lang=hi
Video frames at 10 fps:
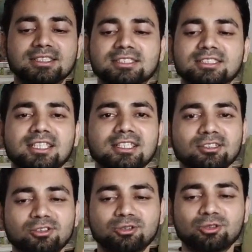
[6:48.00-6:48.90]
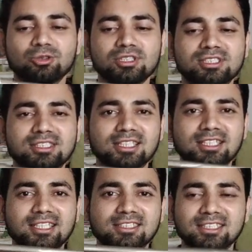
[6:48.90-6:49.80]
खींचते हैं तो इस
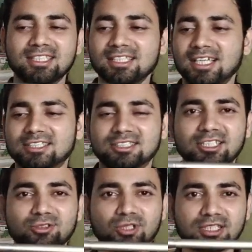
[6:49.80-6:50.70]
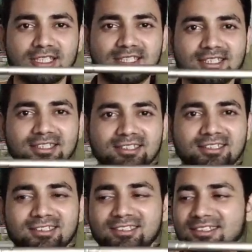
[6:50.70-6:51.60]
तरीके से ये एक्सटेंड हुआ
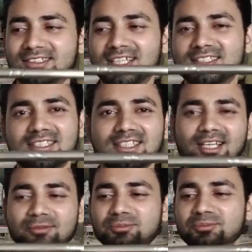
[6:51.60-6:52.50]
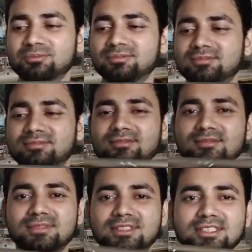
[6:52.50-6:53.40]
जाता देख सक रहे
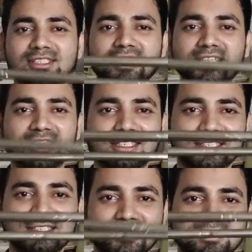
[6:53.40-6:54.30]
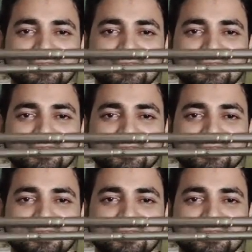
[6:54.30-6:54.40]
हैं इस तरीके से